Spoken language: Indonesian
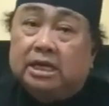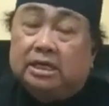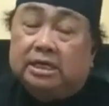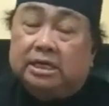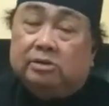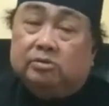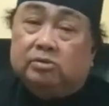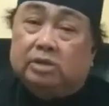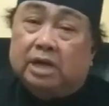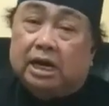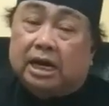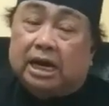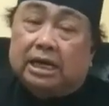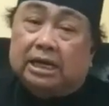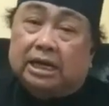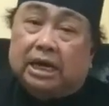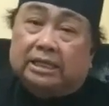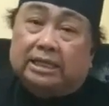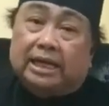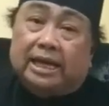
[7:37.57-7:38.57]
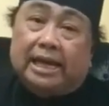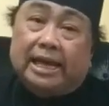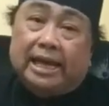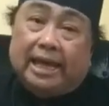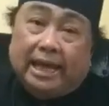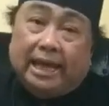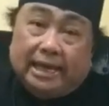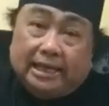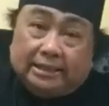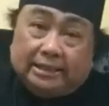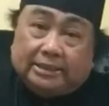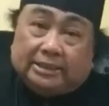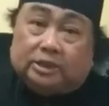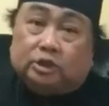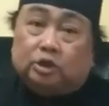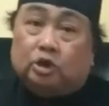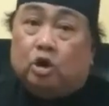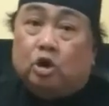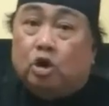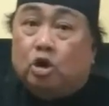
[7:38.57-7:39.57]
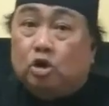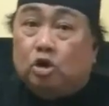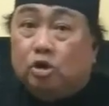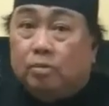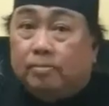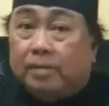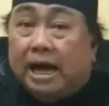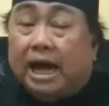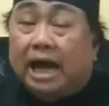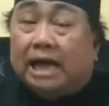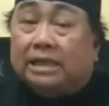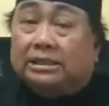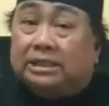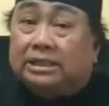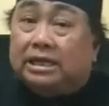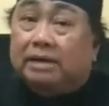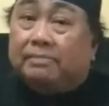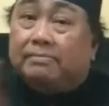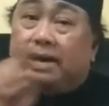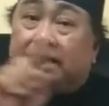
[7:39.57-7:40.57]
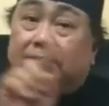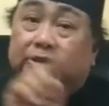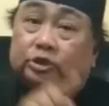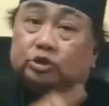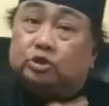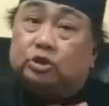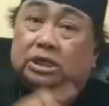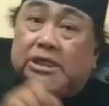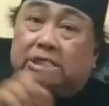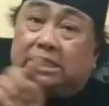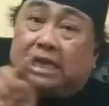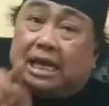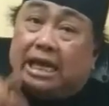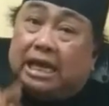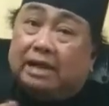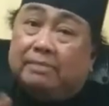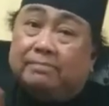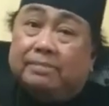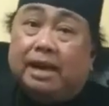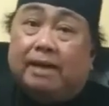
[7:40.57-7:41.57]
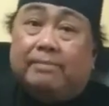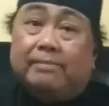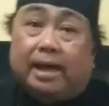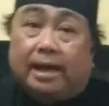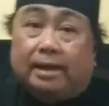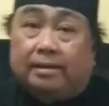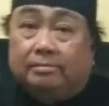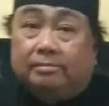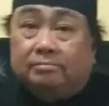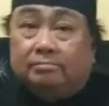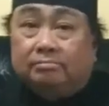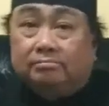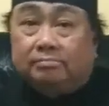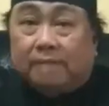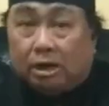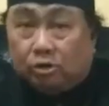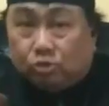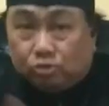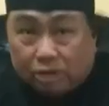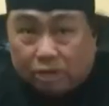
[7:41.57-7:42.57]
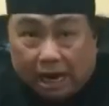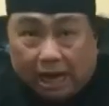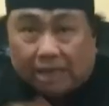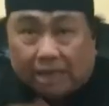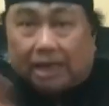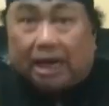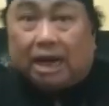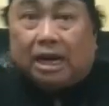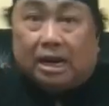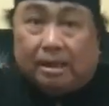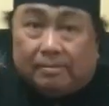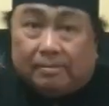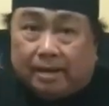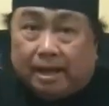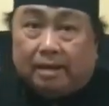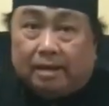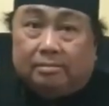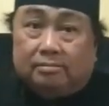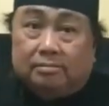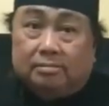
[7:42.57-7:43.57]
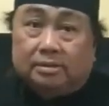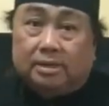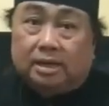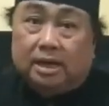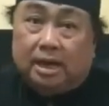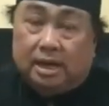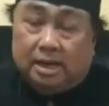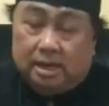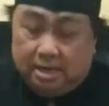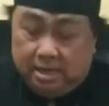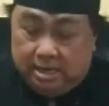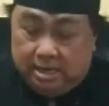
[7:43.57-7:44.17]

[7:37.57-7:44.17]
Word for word: digunakan kata eis toonoma artinya masuk ke dalam nama, manunggal dengan nama, ya.